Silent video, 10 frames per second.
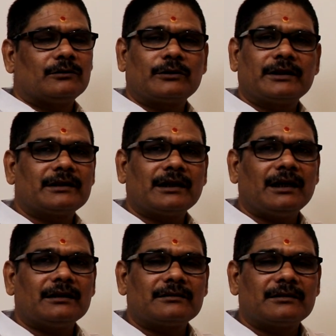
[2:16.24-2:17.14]
तो
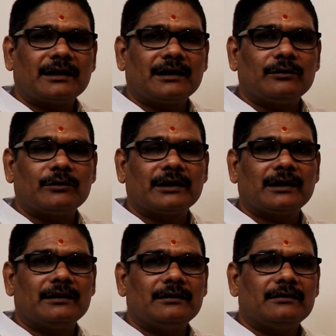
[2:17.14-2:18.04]
कितना सरल हो
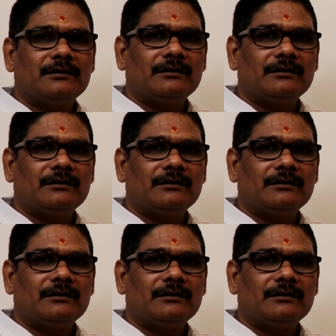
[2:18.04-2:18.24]
गया ना